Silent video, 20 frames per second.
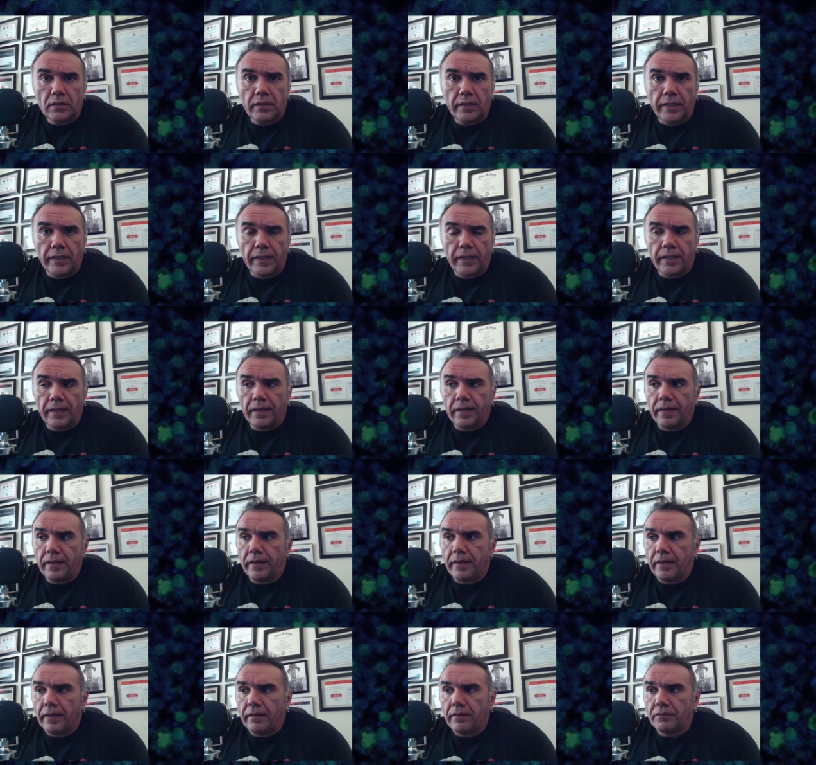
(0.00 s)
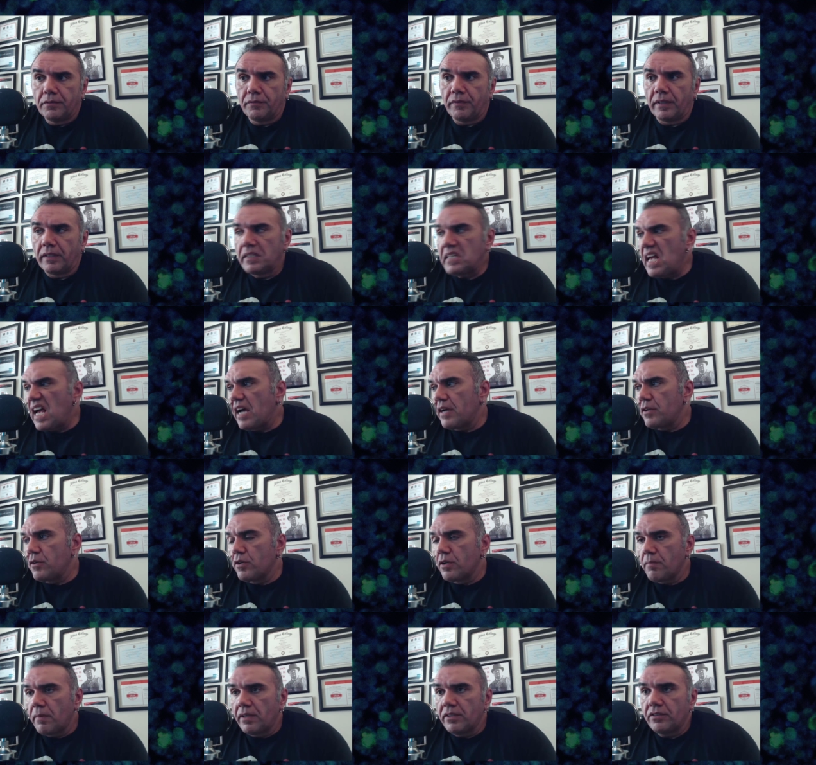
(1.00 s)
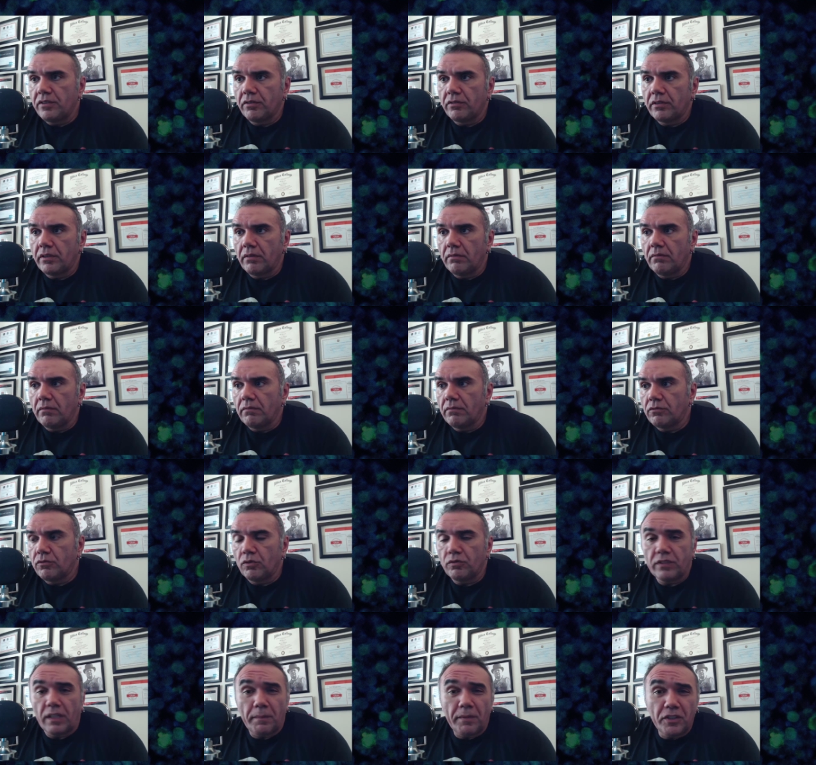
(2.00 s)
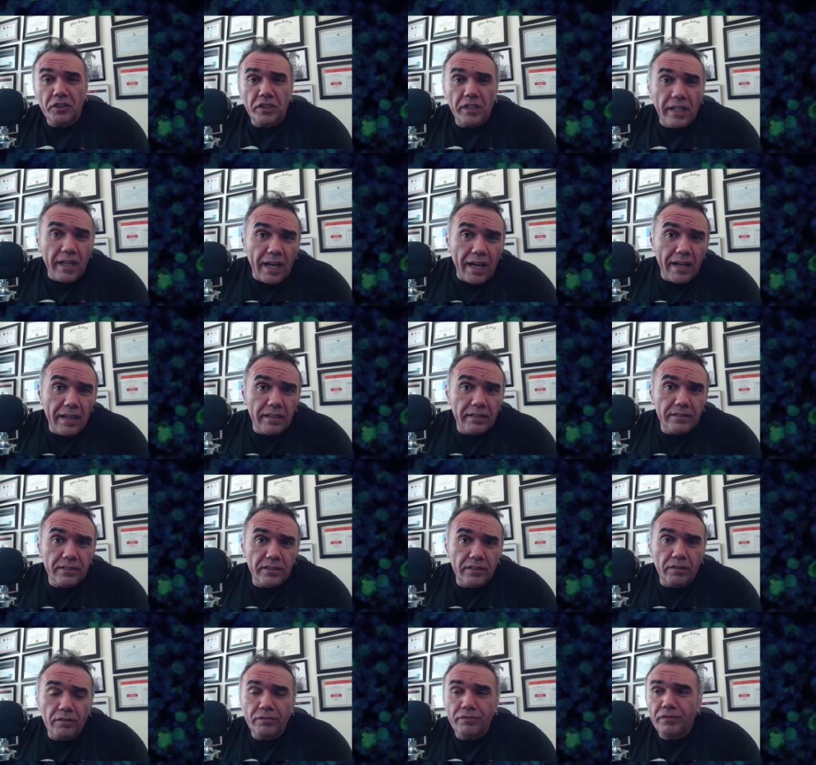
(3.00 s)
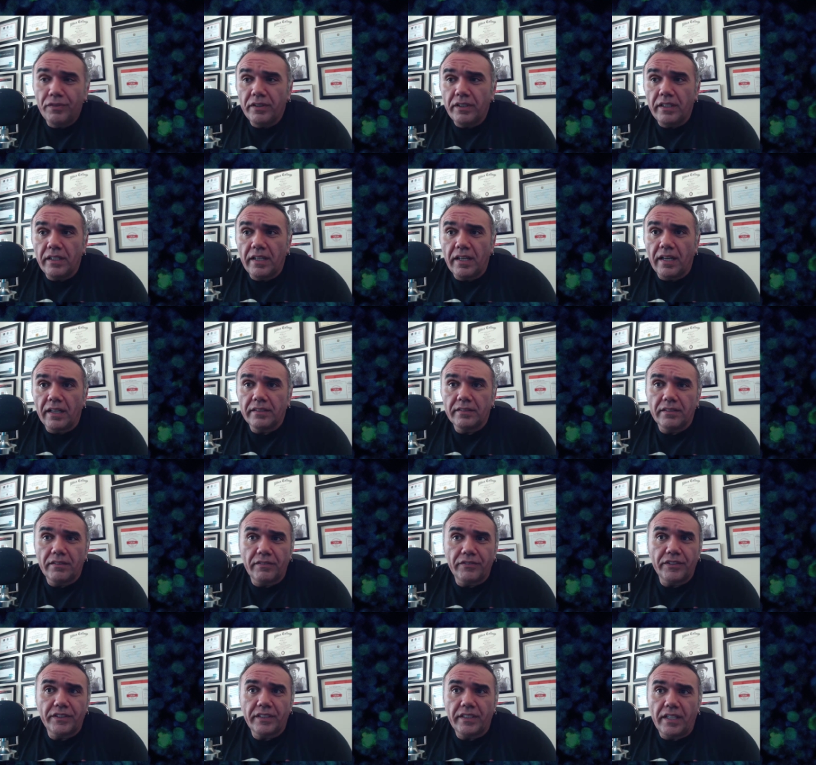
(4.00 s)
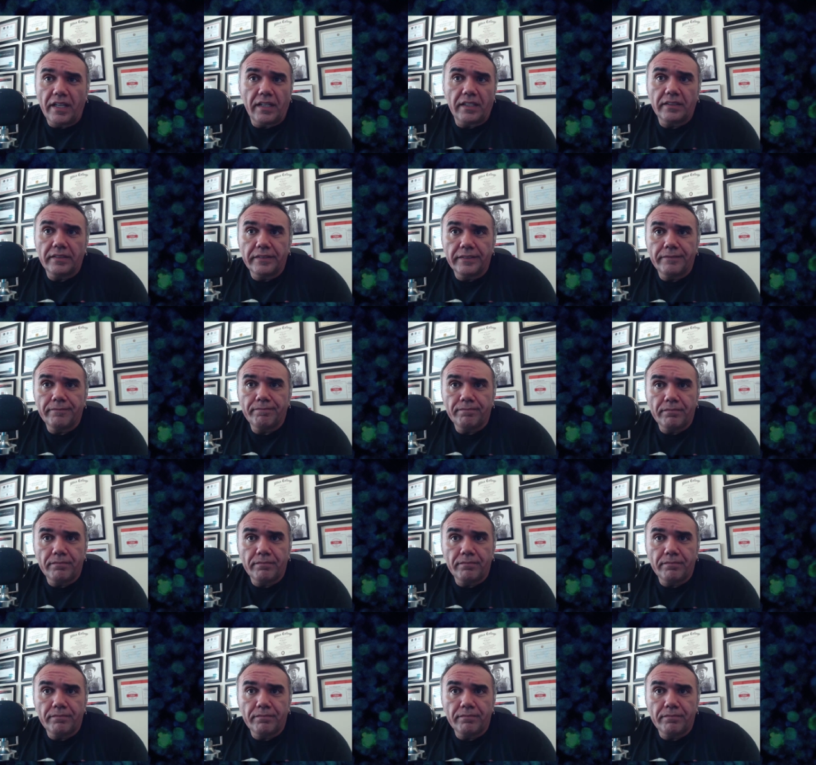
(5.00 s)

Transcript: É, falando, ah, Yuri, mas eu tenho, tô trabalhando de casa, tenho um filho em casa. Eu falo assim, cara,